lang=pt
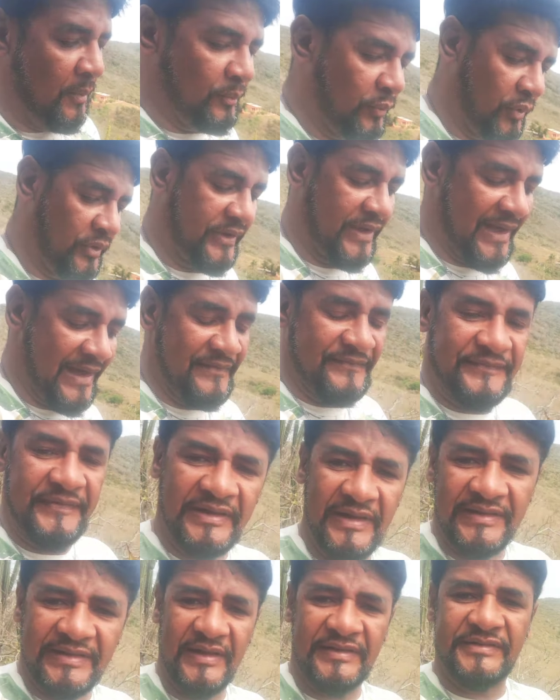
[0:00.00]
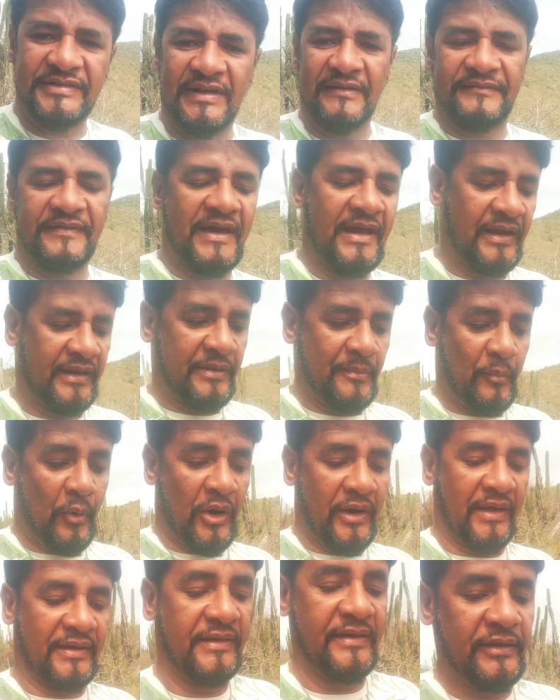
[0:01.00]
Porque a filha da tia Vera que
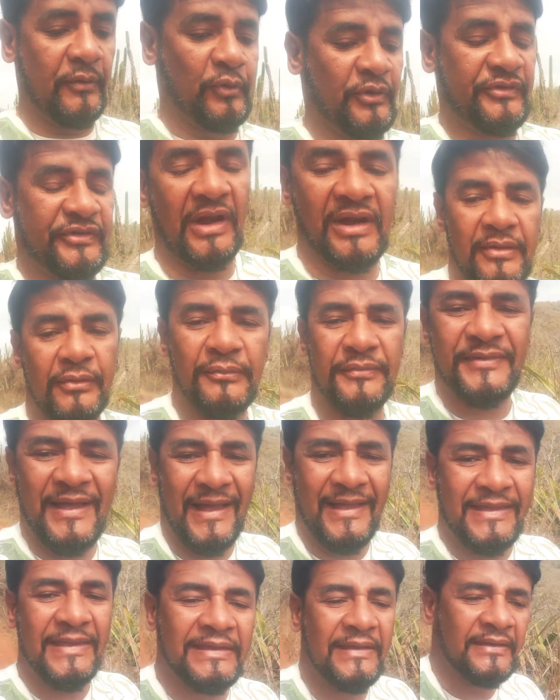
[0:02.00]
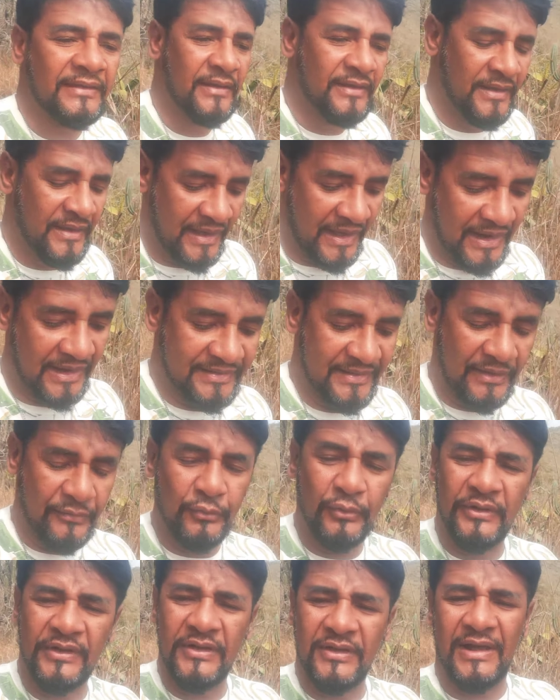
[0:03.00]
mora aqui, hoje ela não tá aqui. Ela tá
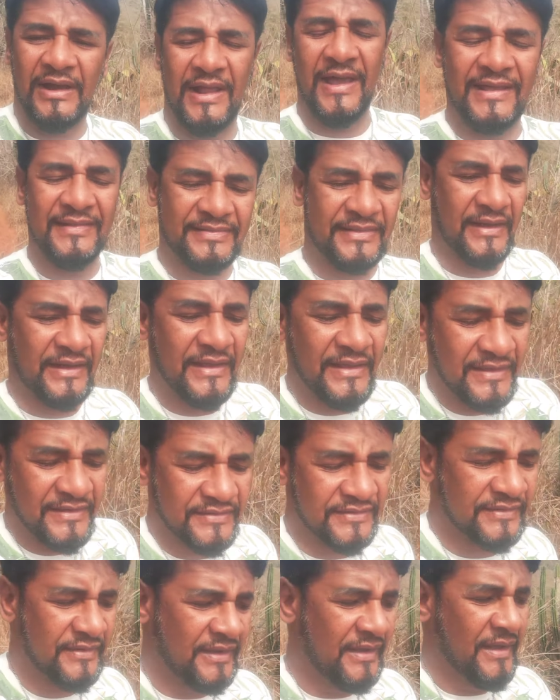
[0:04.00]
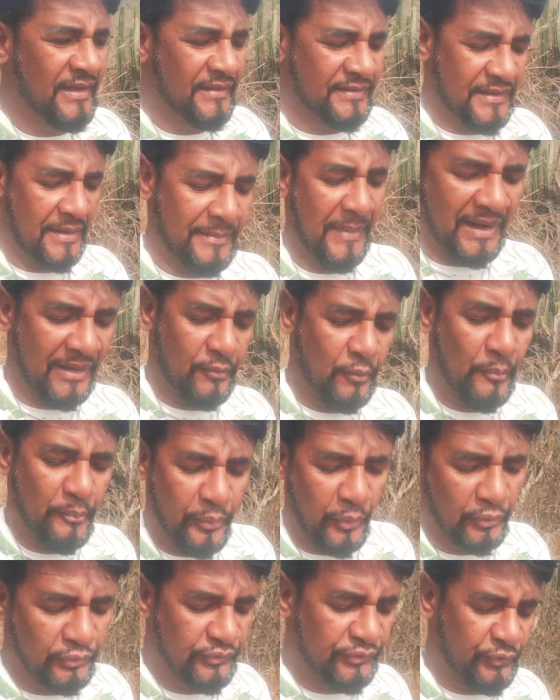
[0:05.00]
no Rio. Ela é atriz, trabalha com
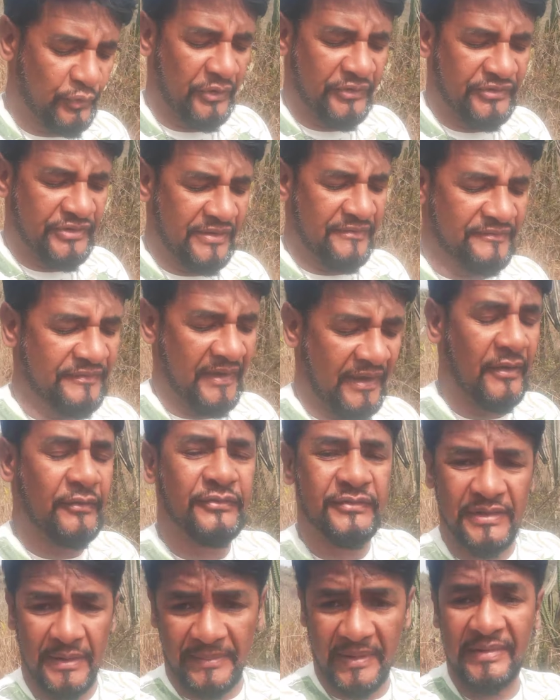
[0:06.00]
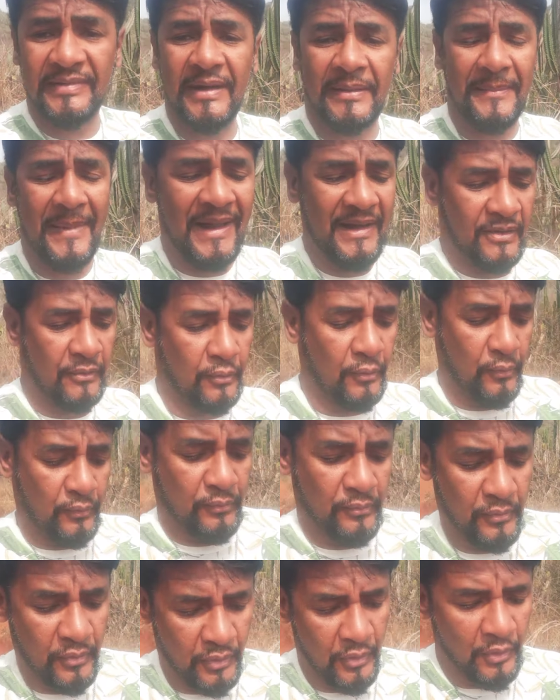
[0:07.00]
produções de evento. Também trabalha
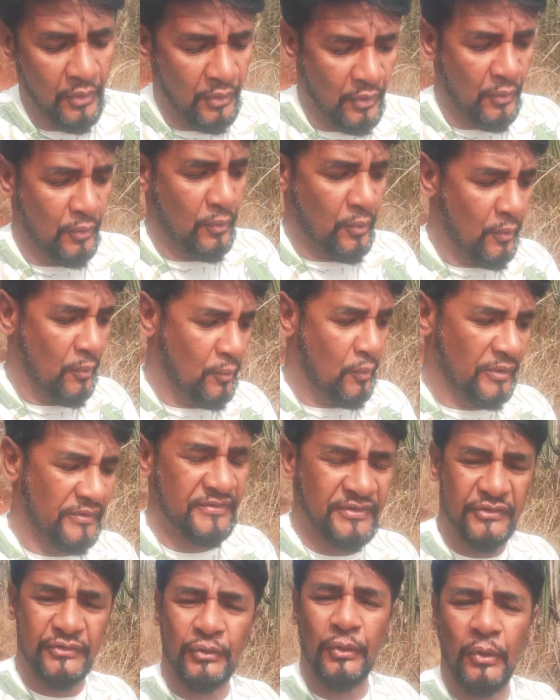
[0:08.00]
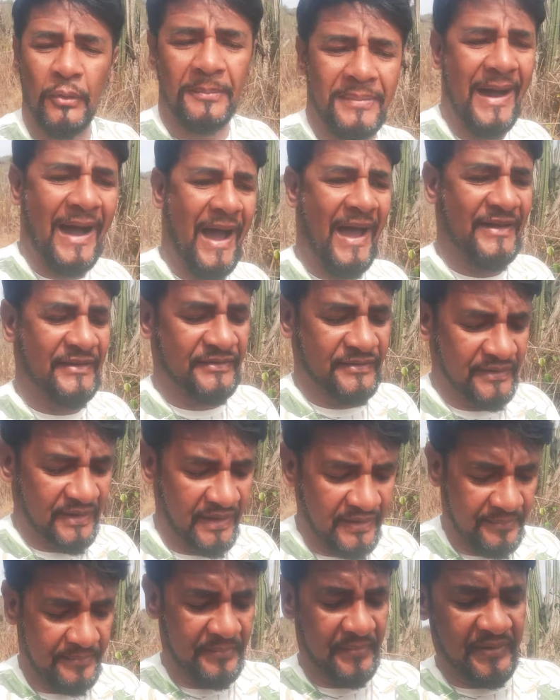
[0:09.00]
com, com coisas globais,
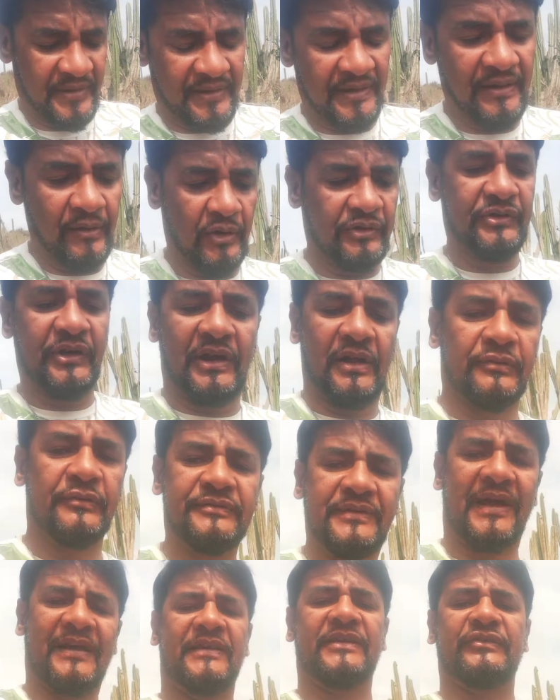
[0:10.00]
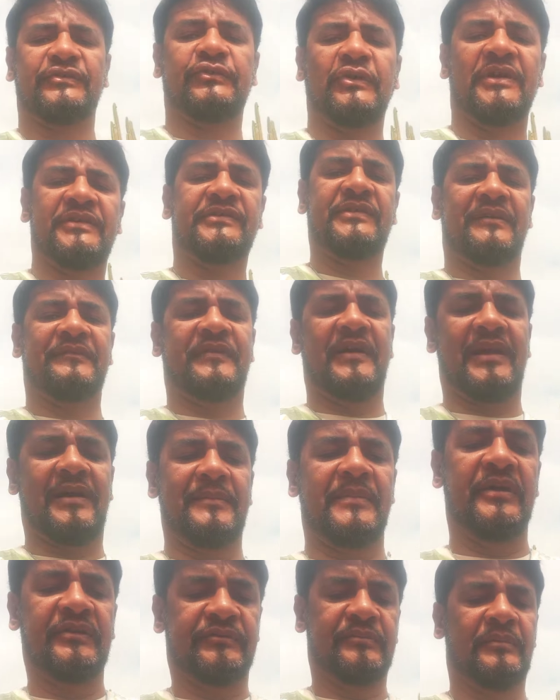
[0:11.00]
né? E hoje ela não tá aqui. Só a tia Vera
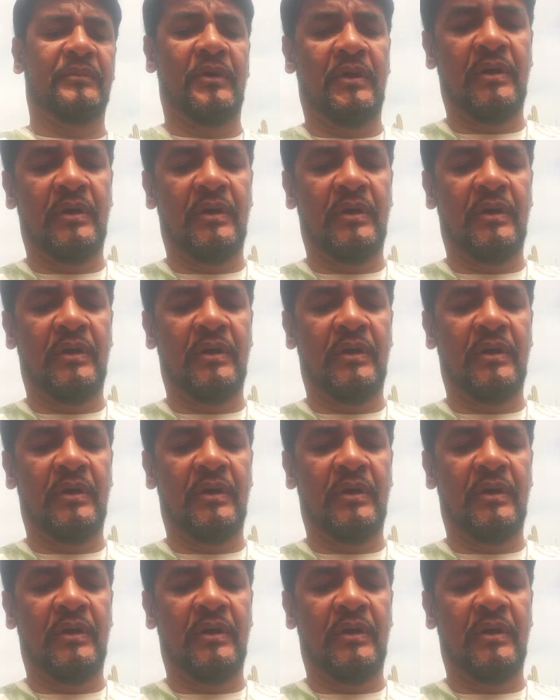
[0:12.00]
mesmo.